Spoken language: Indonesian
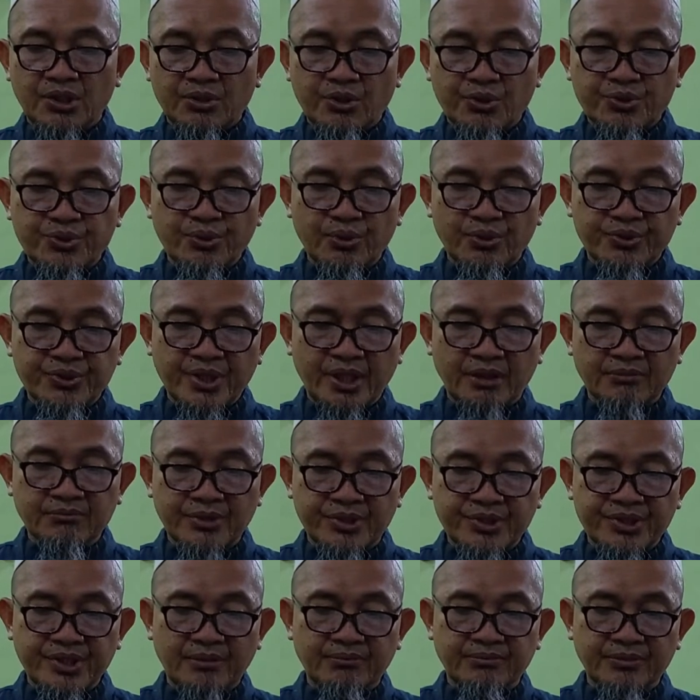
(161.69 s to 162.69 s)
Rasulullah SAW
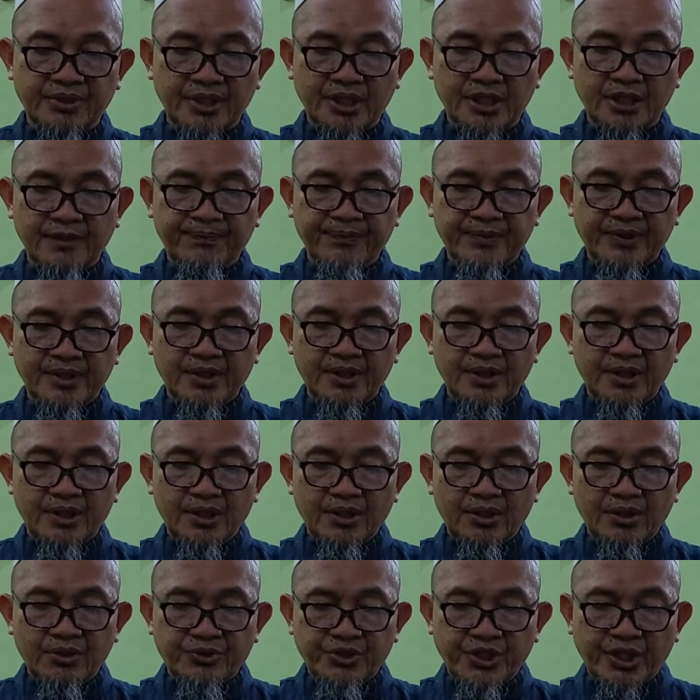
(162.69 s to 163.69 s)
bersabda,
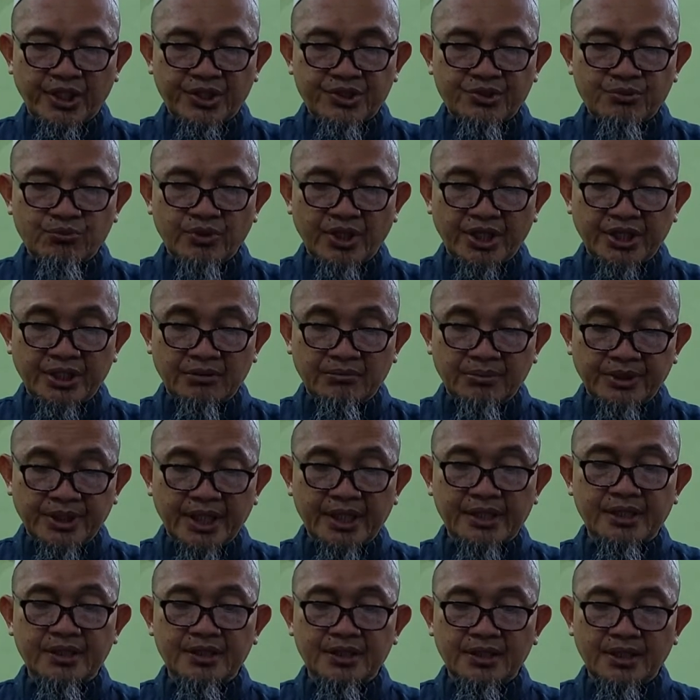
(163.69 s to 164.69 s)
jika semua ini
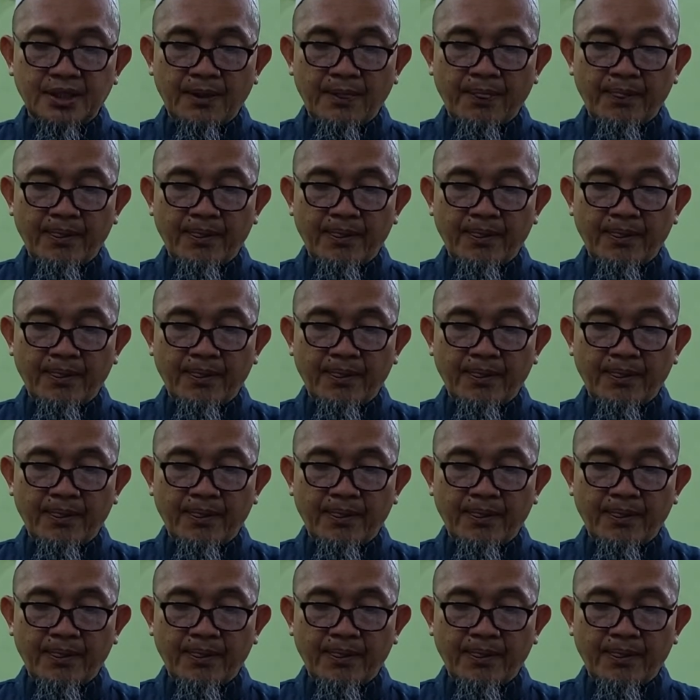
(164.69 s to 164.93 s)
benar,